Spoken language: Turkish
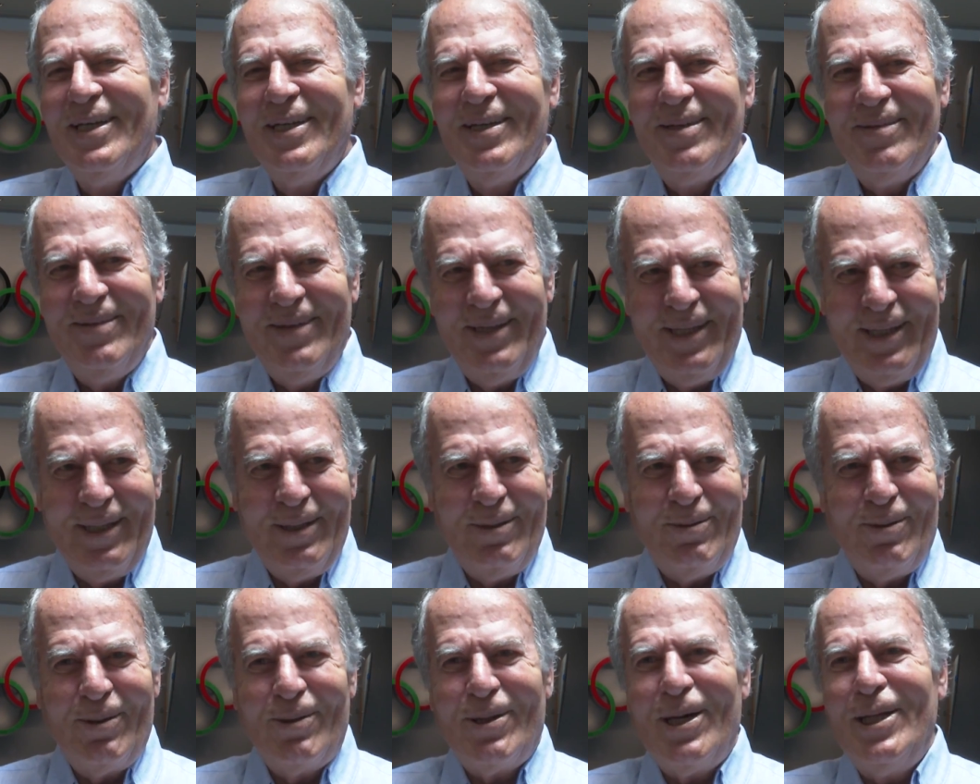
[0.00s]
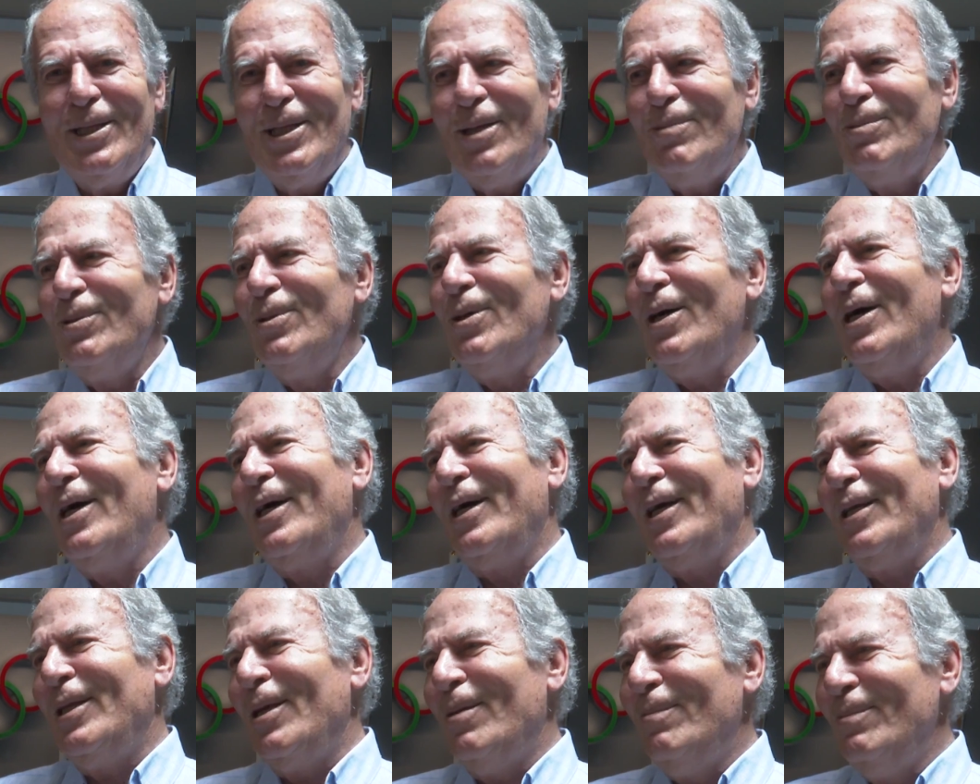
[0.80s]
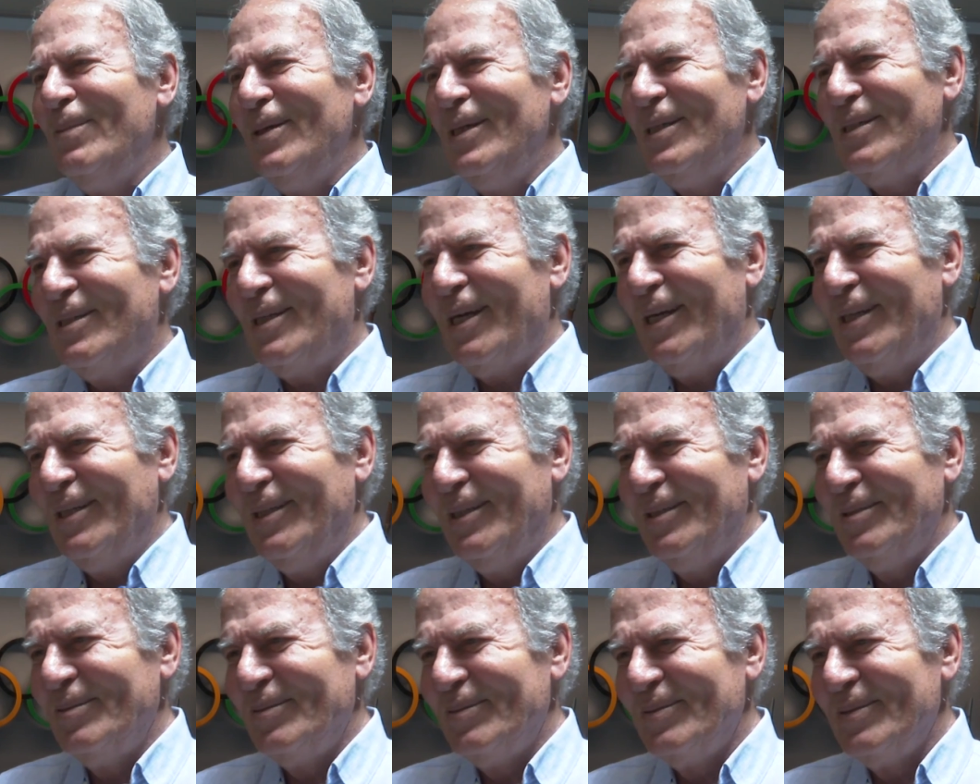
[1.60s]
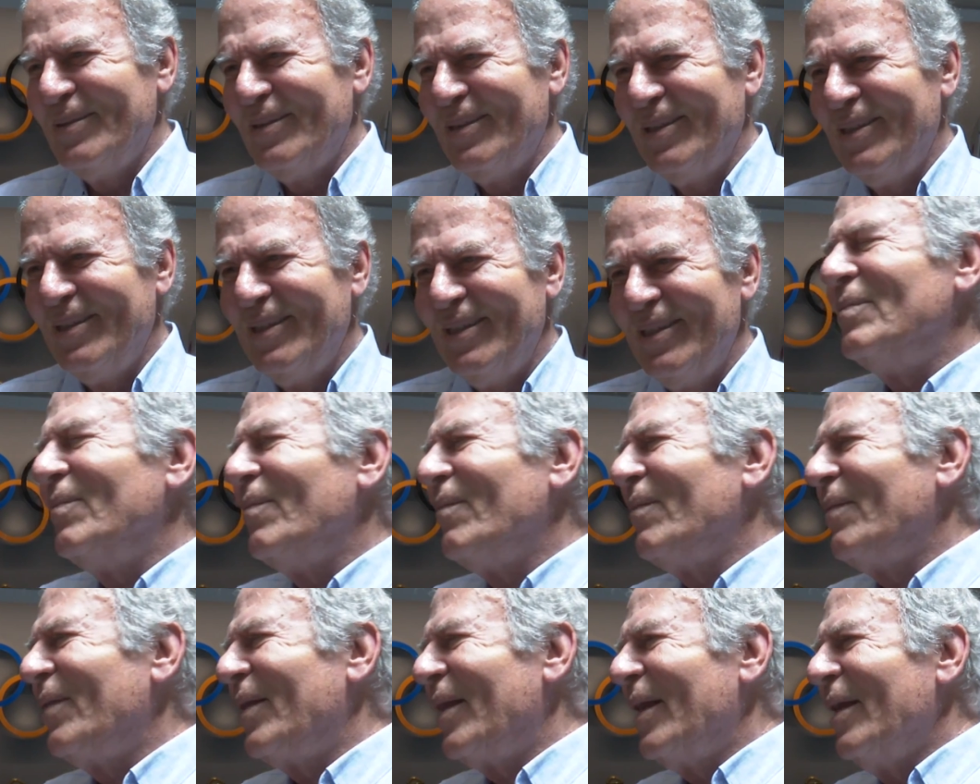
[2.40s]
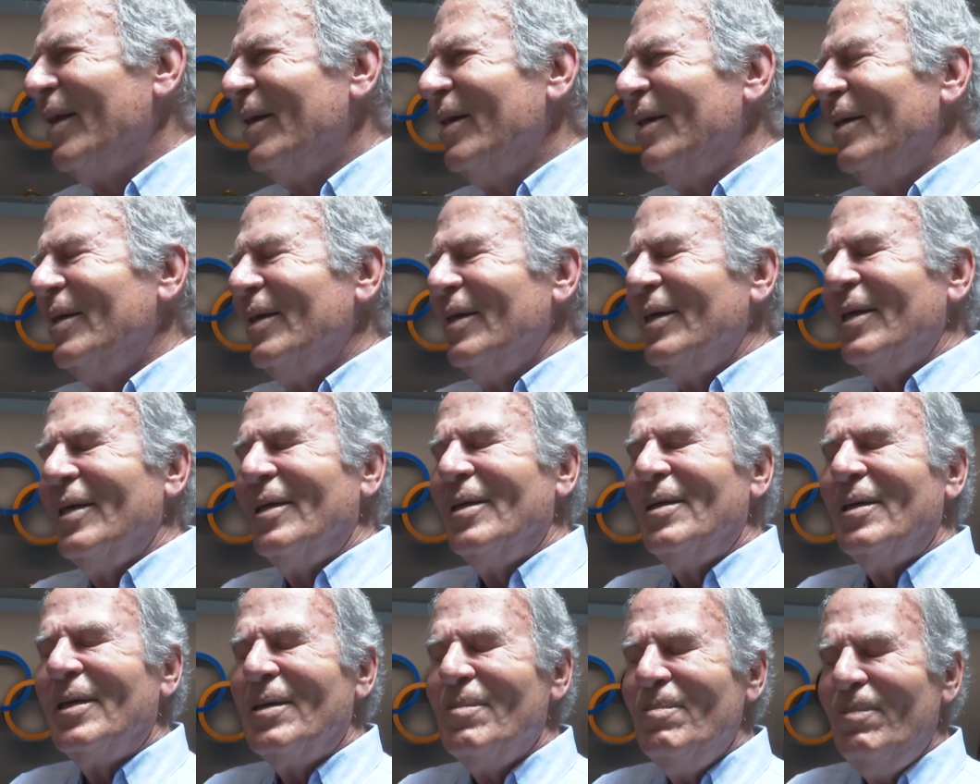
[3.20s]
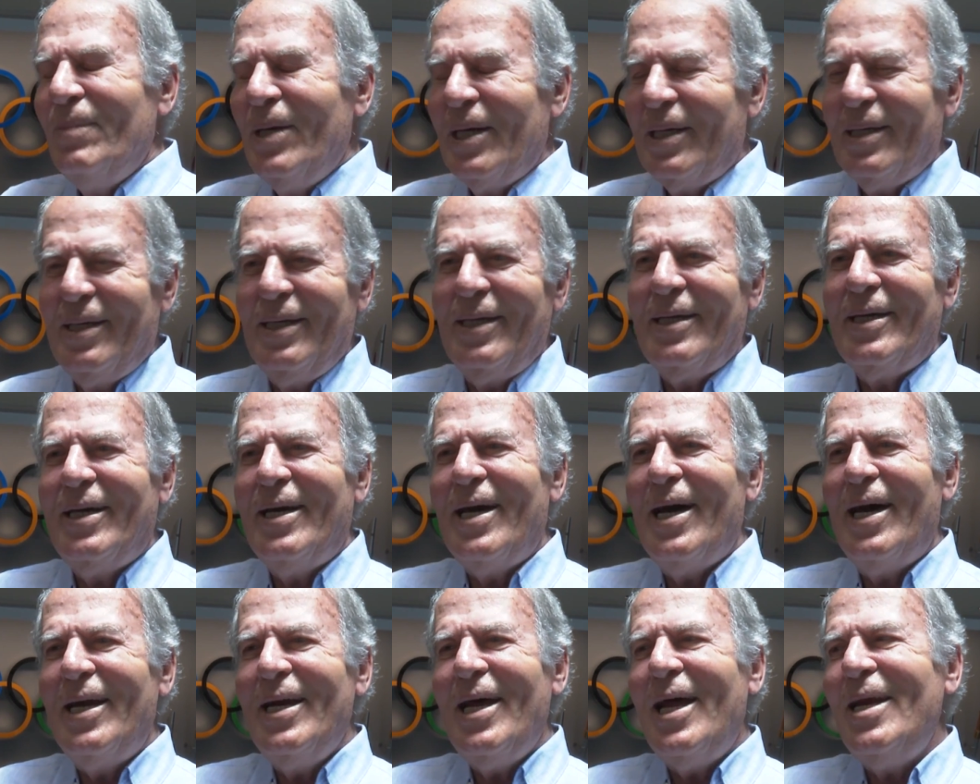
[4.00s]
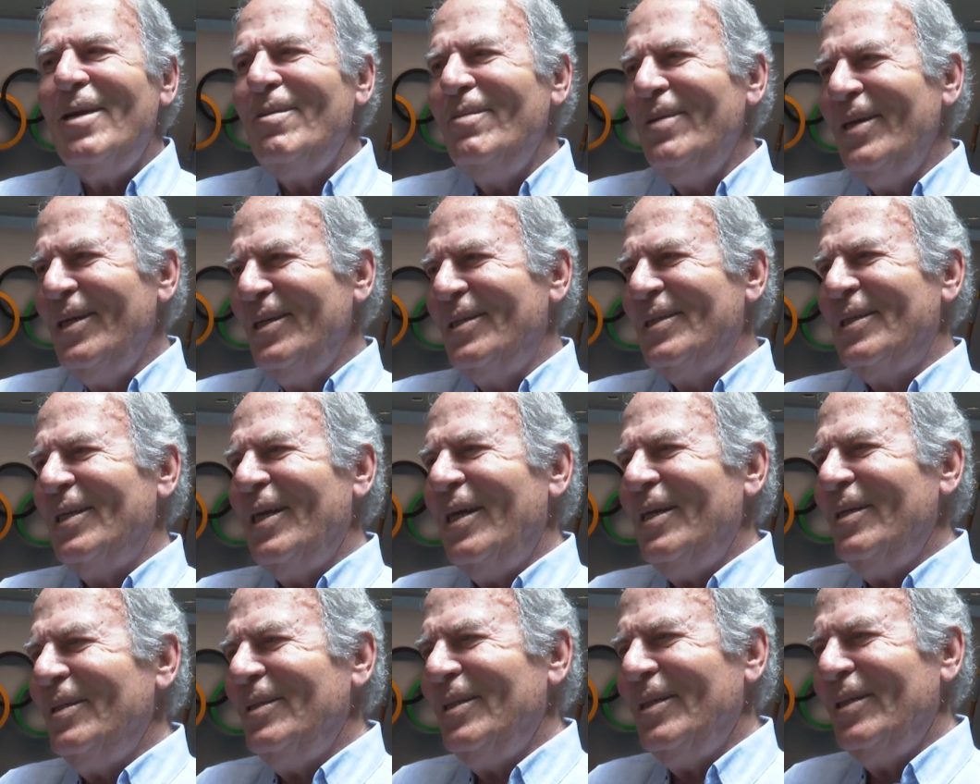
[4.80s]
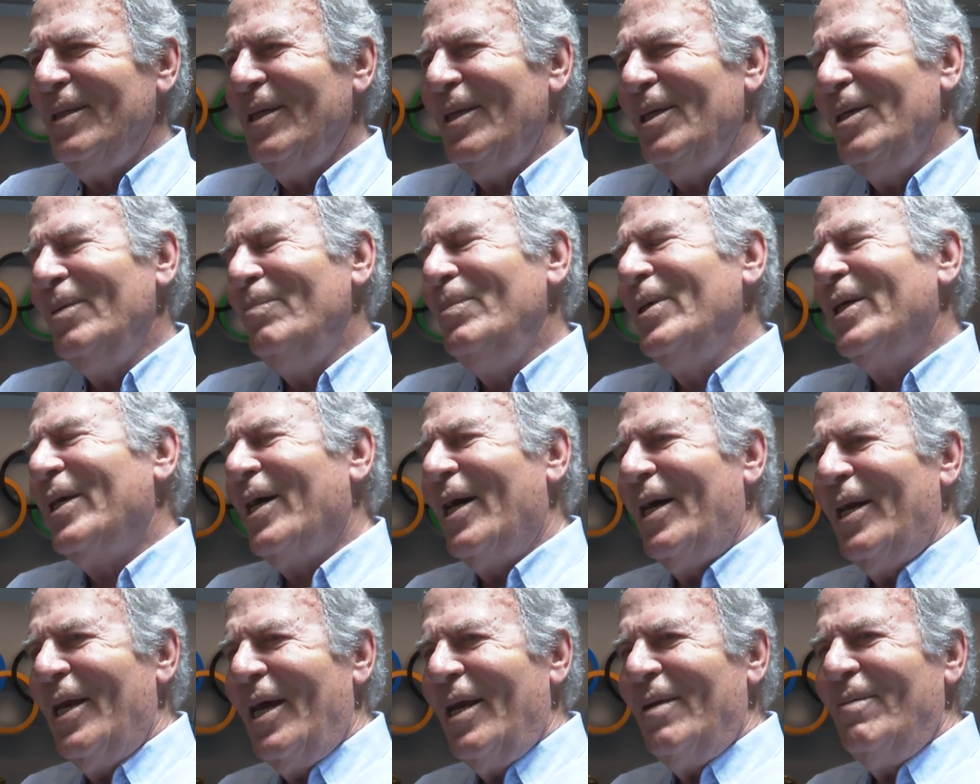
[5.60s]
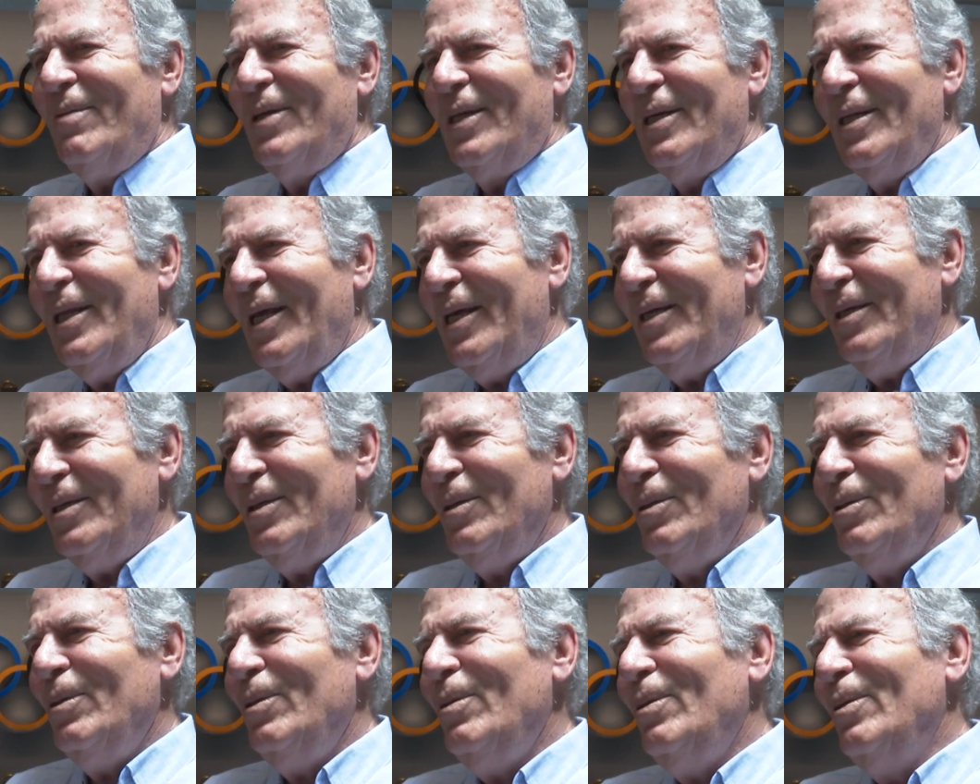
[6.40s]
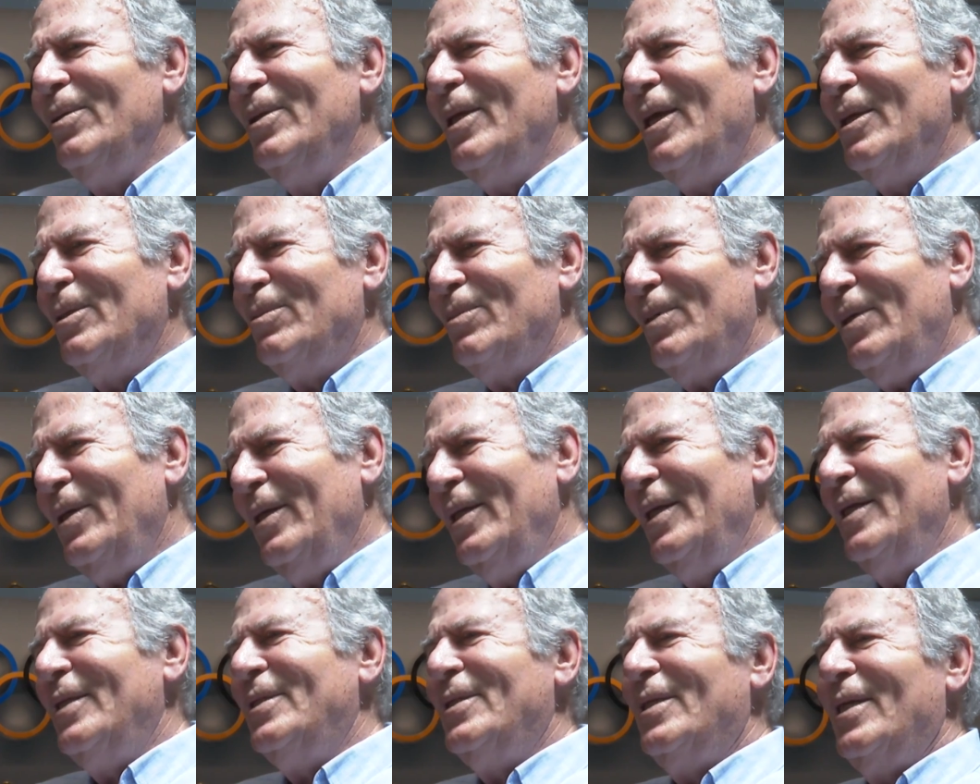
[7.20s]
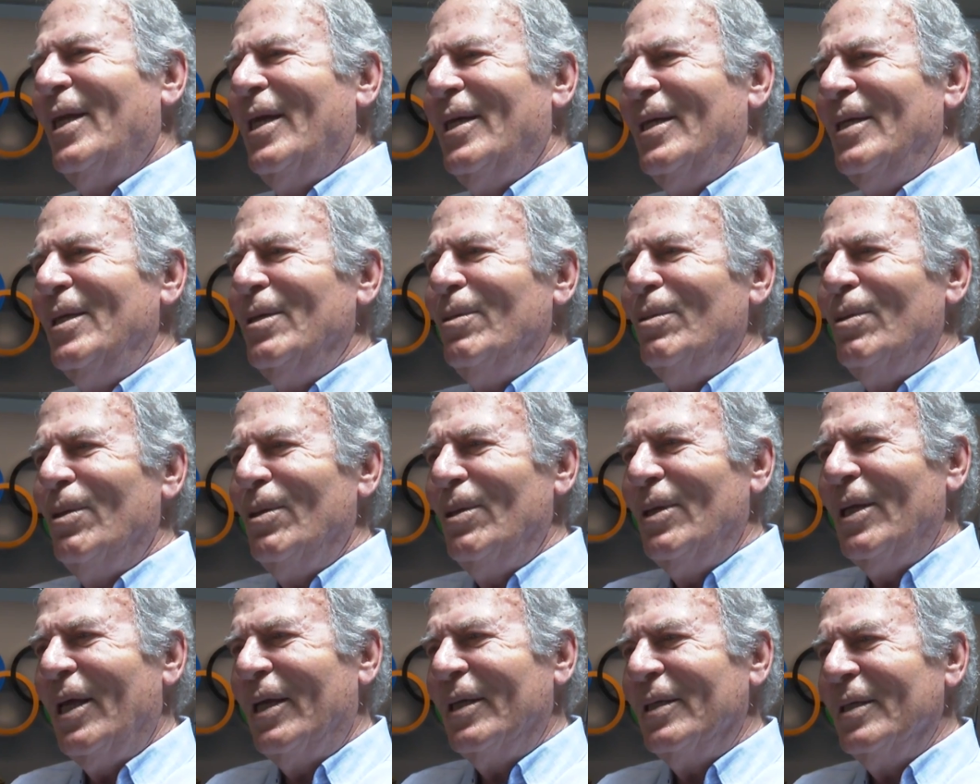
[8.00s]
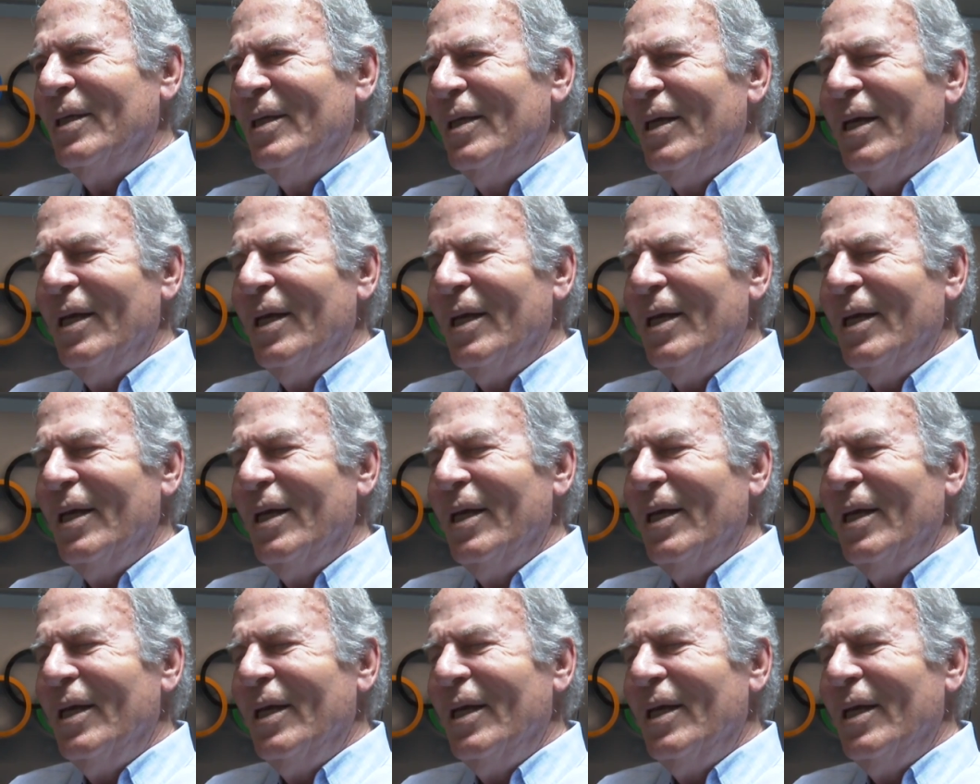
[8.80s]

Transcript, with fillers: Ve Okan da bunu hak eden bir insan. Hocam Askerde ilgili değişiklikler Bakın oldu. karar vericiler e, bir karar verirler. Ondan sonra netçilerini görürler.